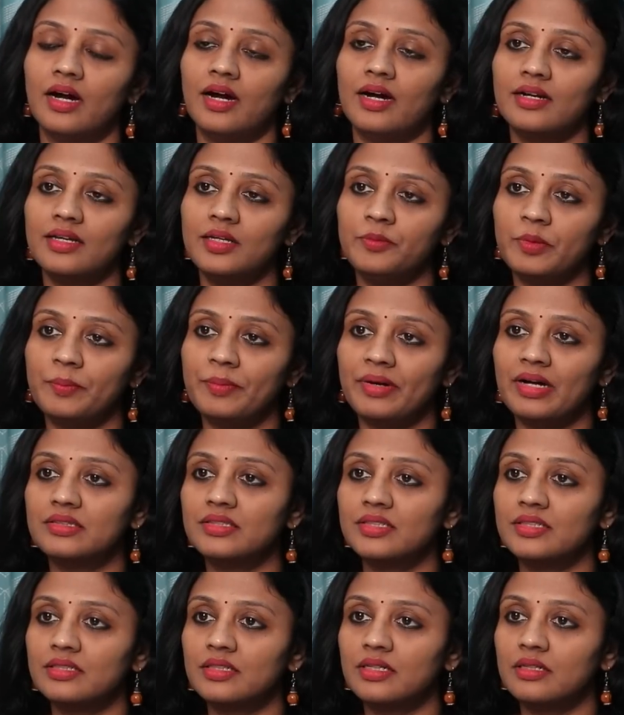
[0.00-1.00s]
ஆனால் இப்போ
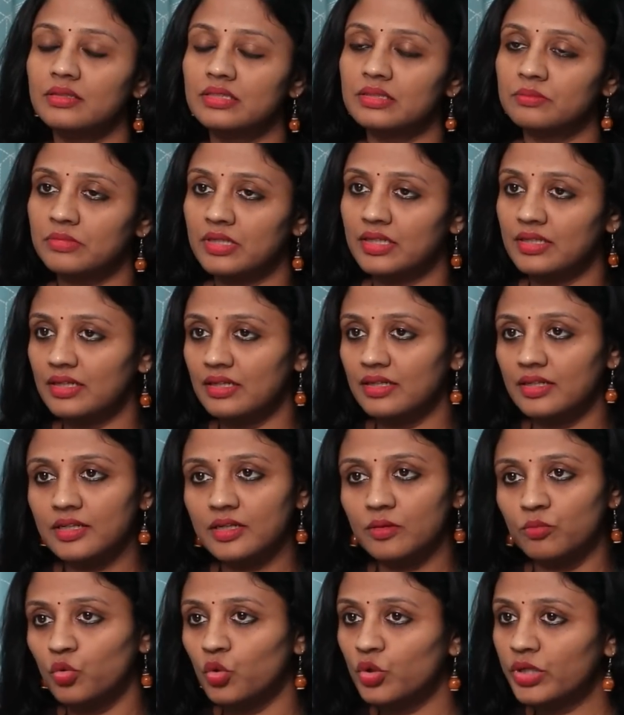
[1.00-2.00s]
பார்த்தீங்கன்னா இந்த மர்டரில்
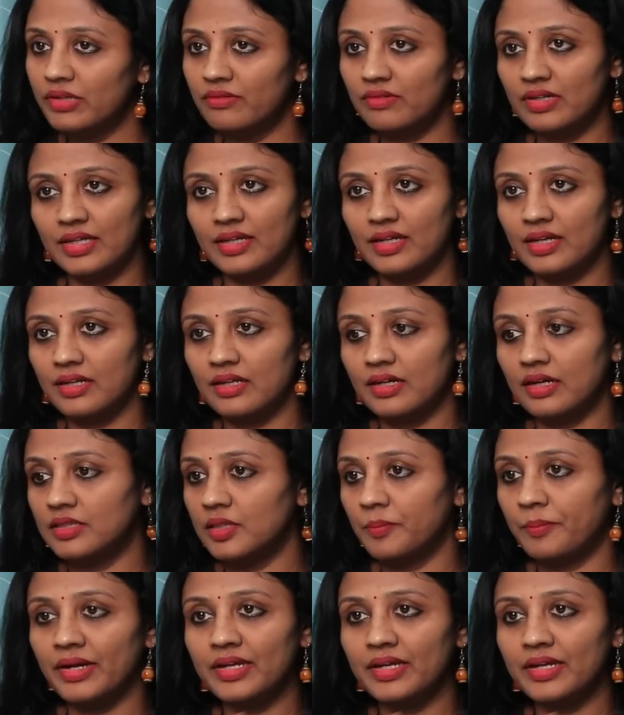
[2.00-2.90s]
இருக்க மோட்டிவ் கிளியராக இருக்குது அந்த